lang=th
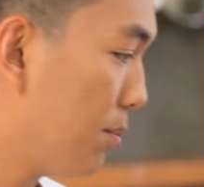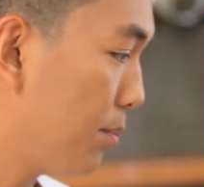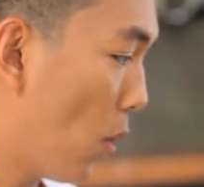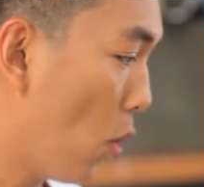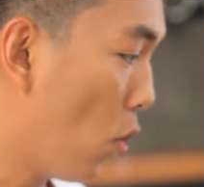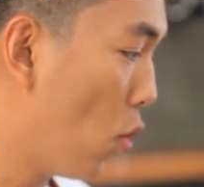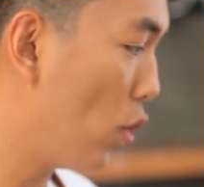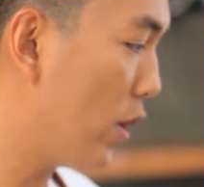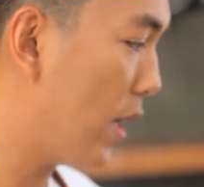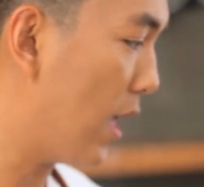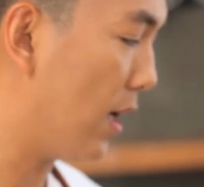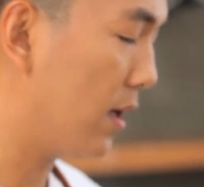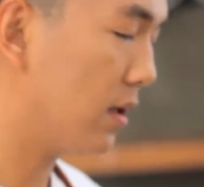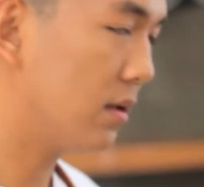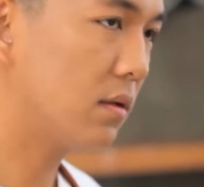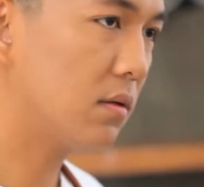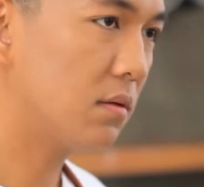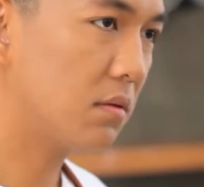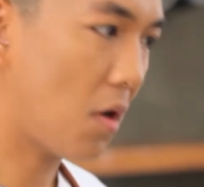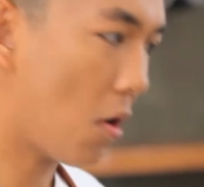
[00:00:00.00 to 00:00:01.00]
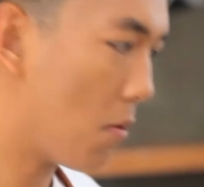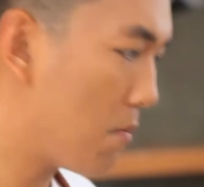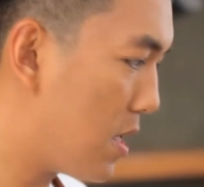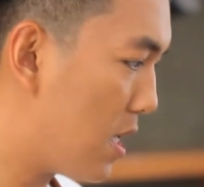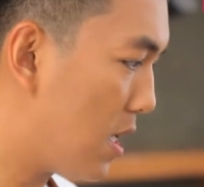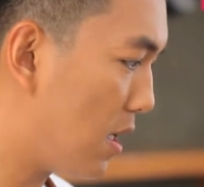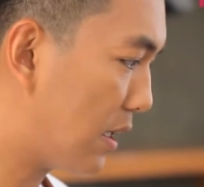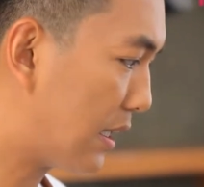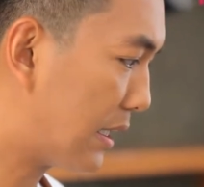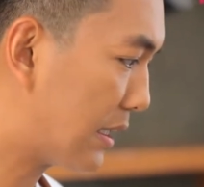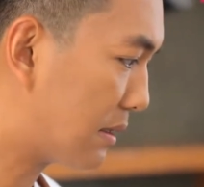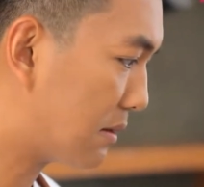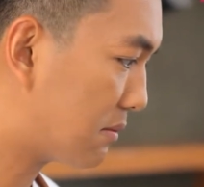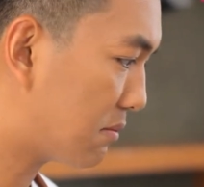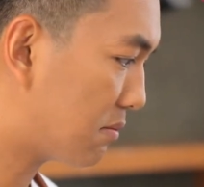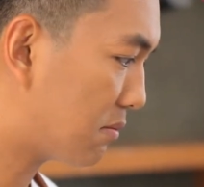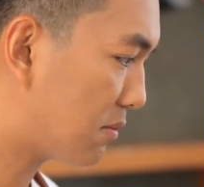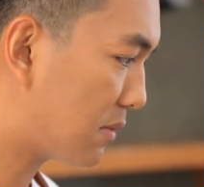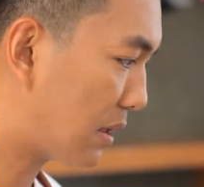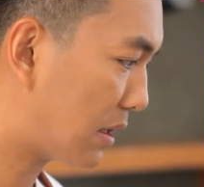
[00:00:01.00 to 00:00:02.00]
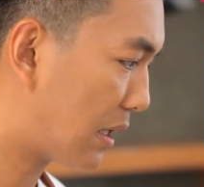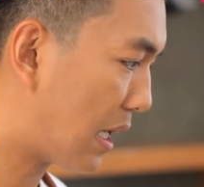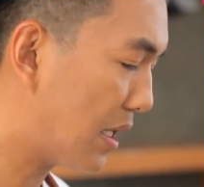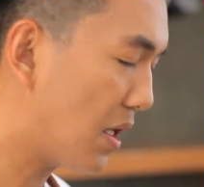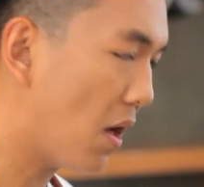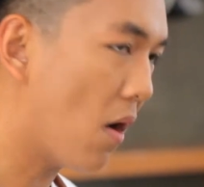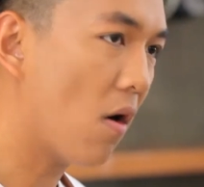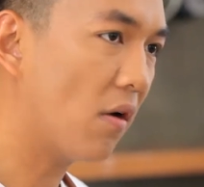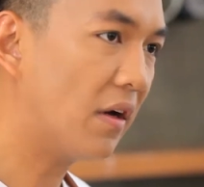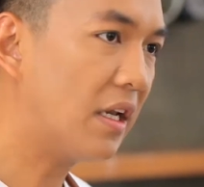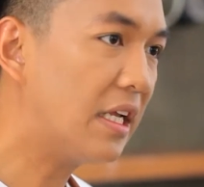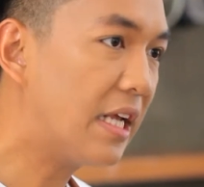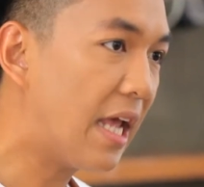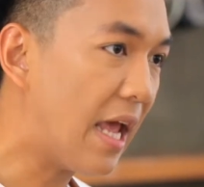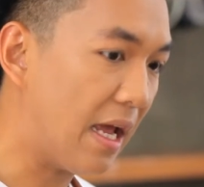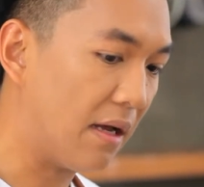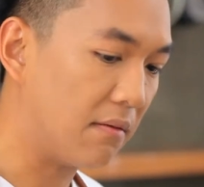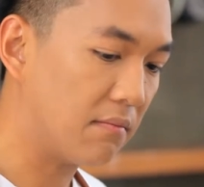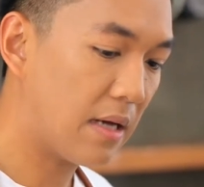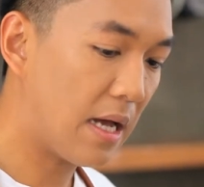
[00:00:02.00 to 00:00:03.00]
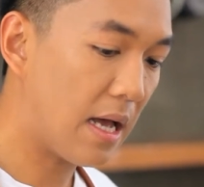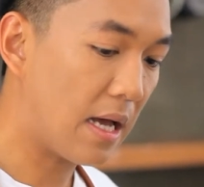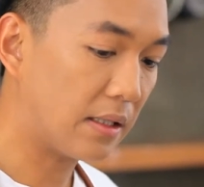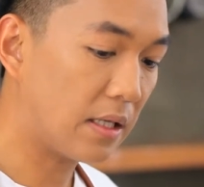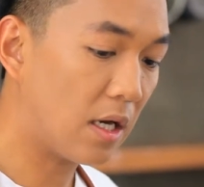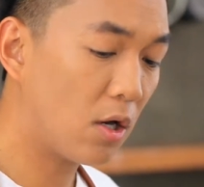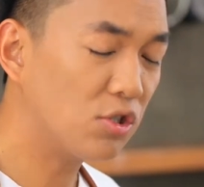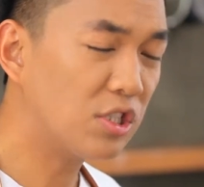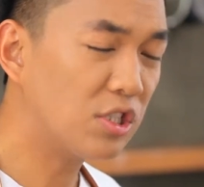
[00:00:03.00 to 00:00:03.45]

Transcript: ปูเนี่ยเขามีกระดองที่แข็งมากถ้าเรา